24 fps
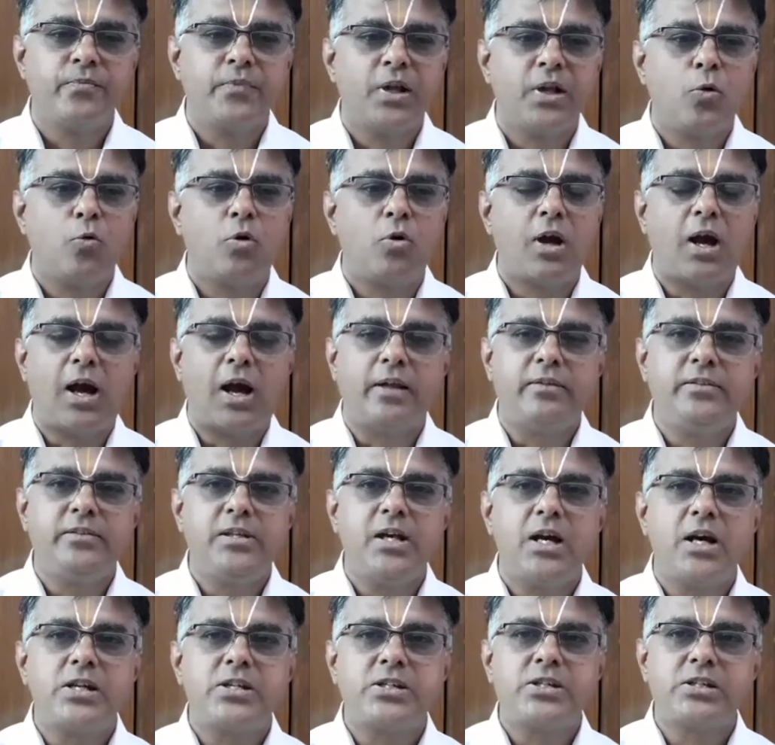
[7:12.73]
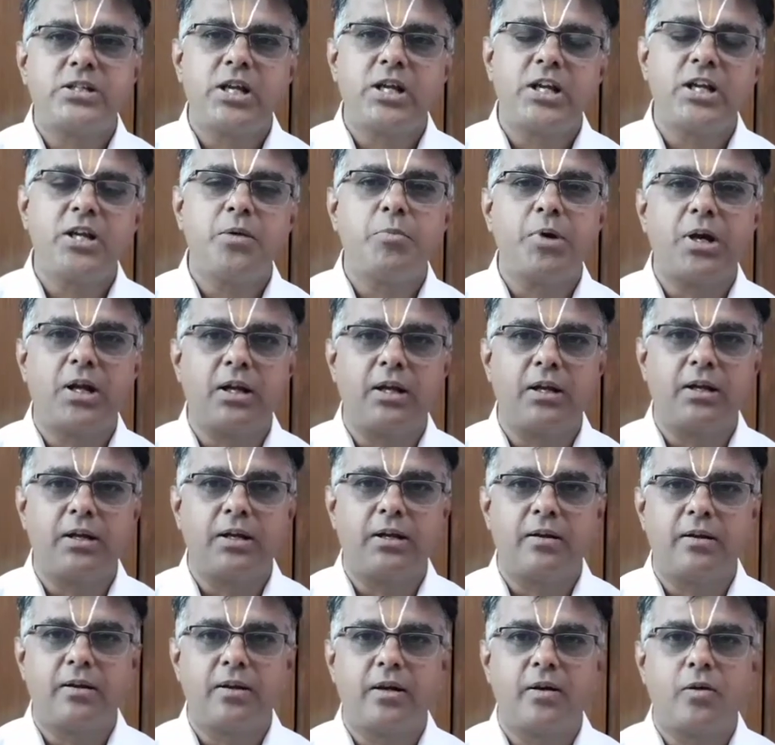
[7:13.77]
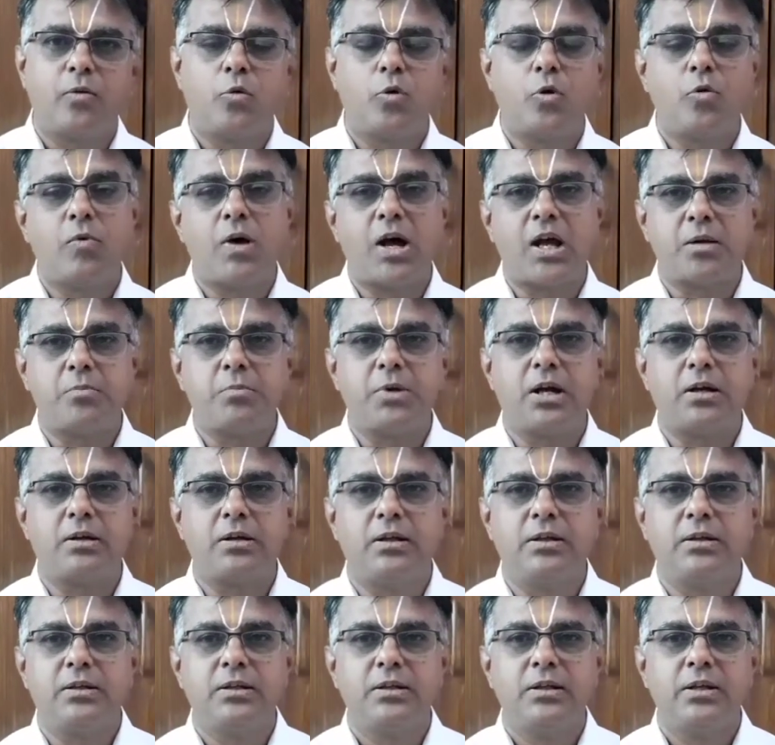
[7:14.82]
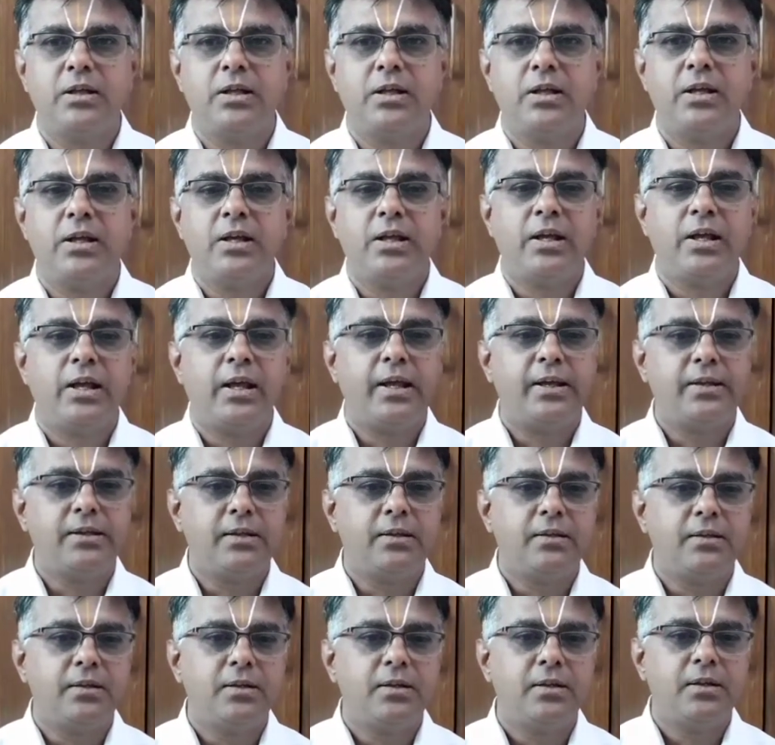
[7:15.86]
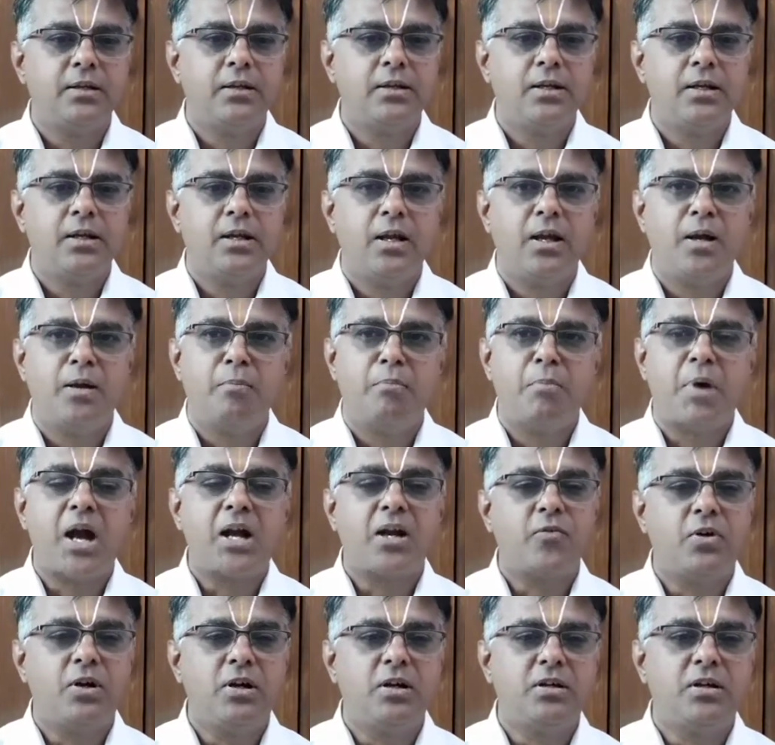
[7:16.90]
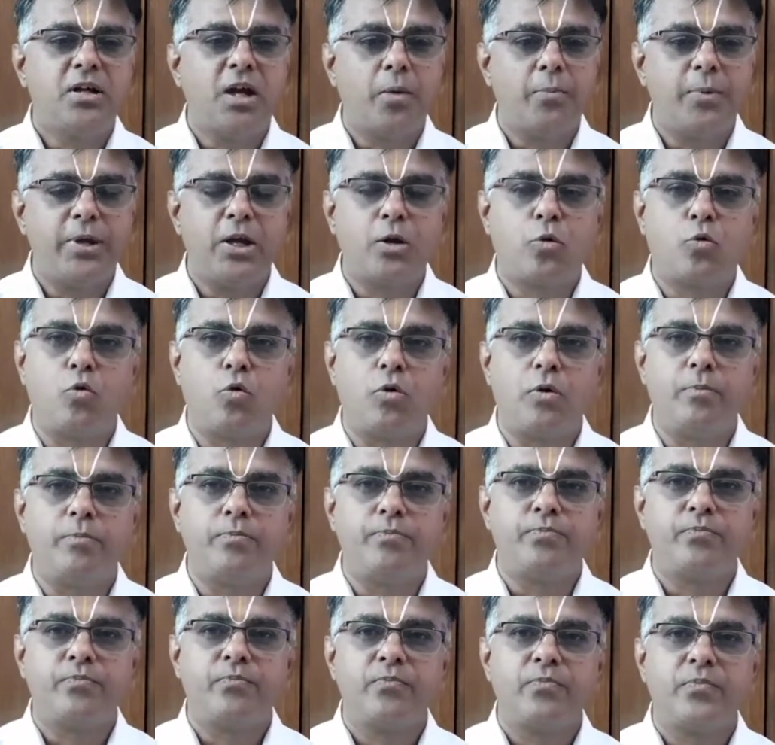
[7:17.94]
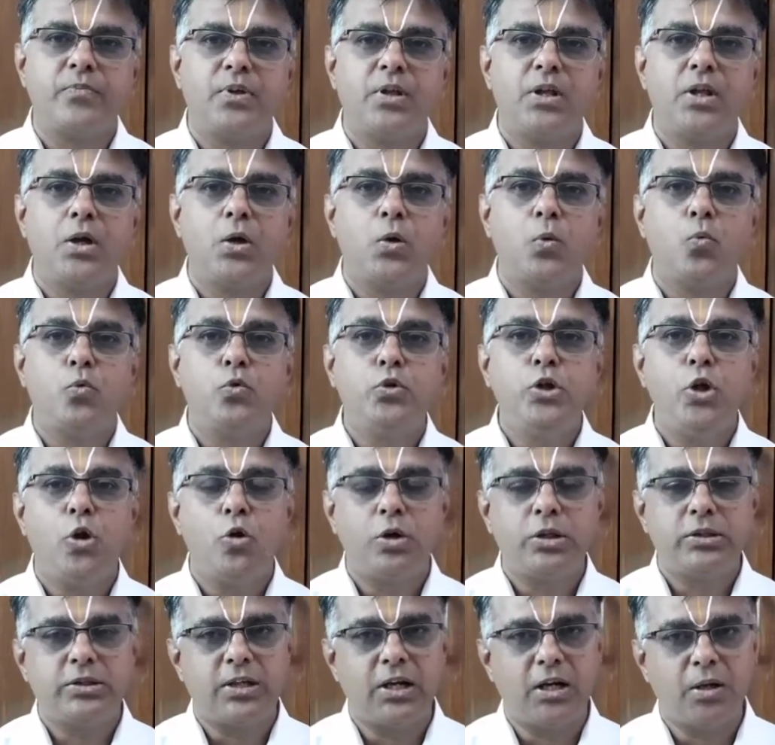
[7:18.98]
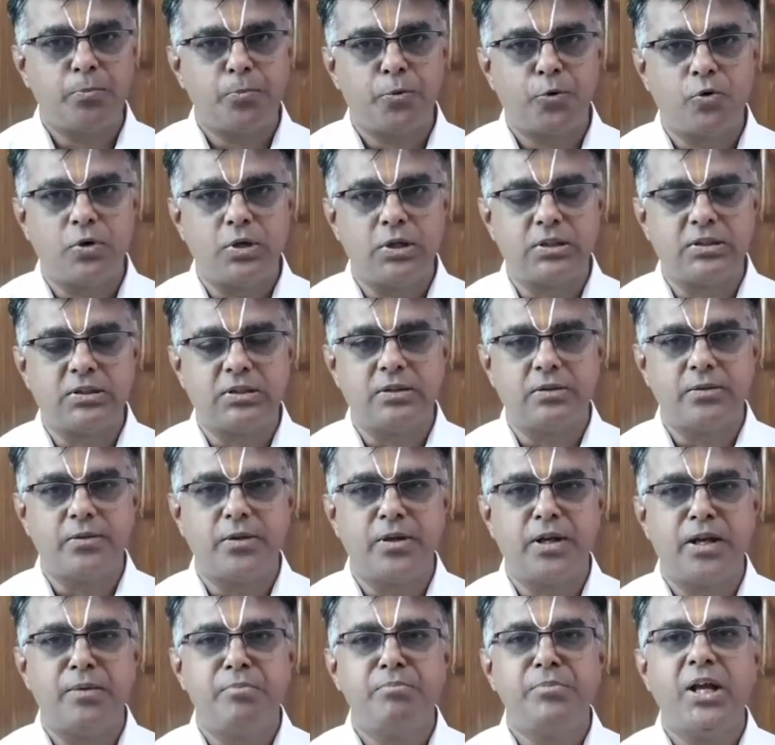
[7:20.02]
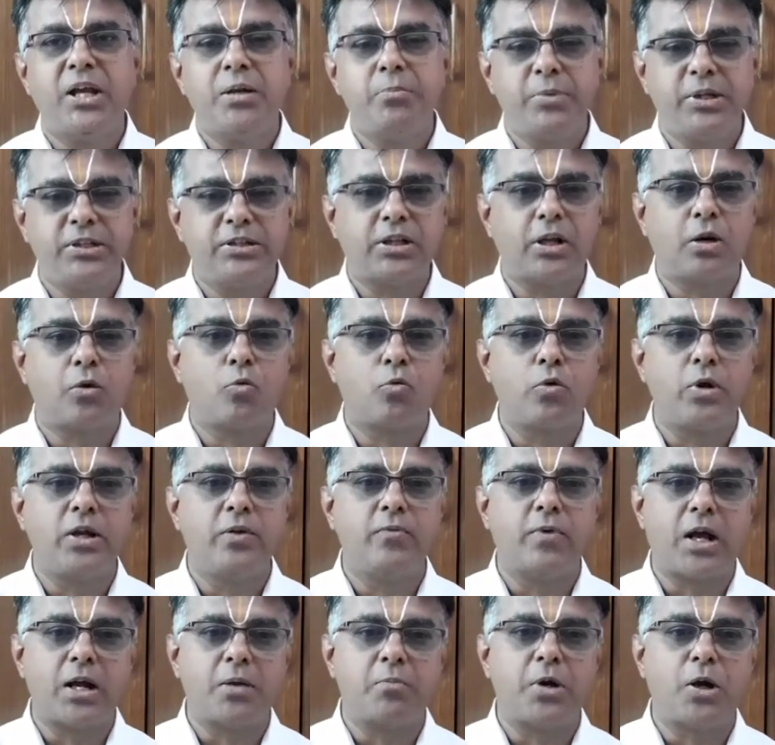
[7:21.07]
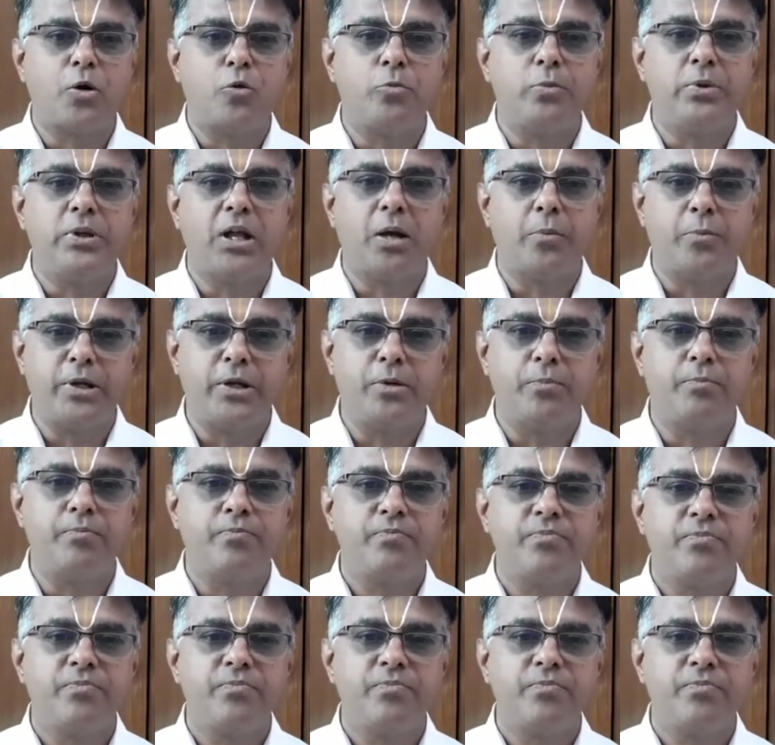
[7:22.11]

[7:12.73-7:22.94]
ஒரு அத்தியாச்சரியமான ஒரு வாரமாக இது மாணவர்களுக்கு அமையக்கூடும் உத்தியோகத்தில் இருப்பவர்களுக்கு மேன்மை தரக்கூடிய வாரமாகவும் இது அமையும்